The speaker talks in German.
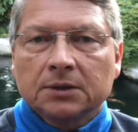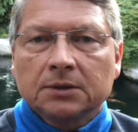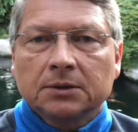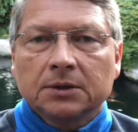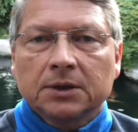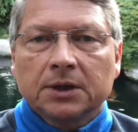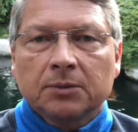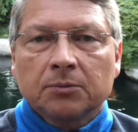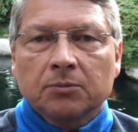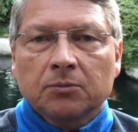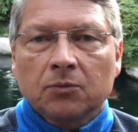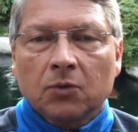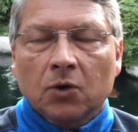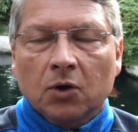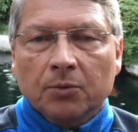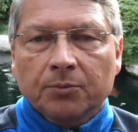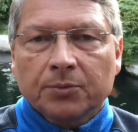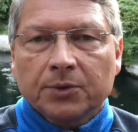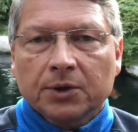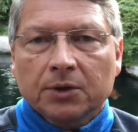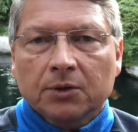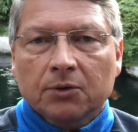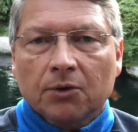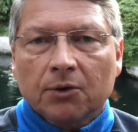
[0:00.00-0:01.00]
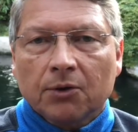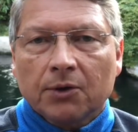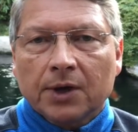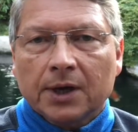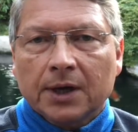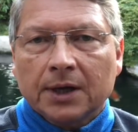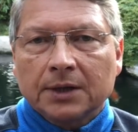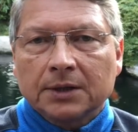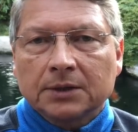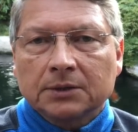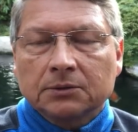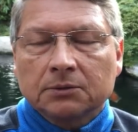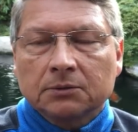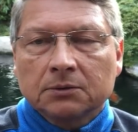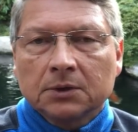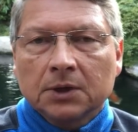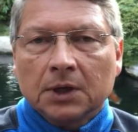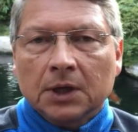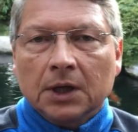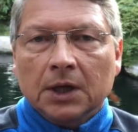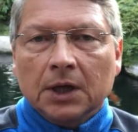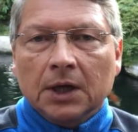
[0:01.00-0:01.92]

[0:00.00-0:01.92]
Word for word: in dem Hobby Koi-Haltung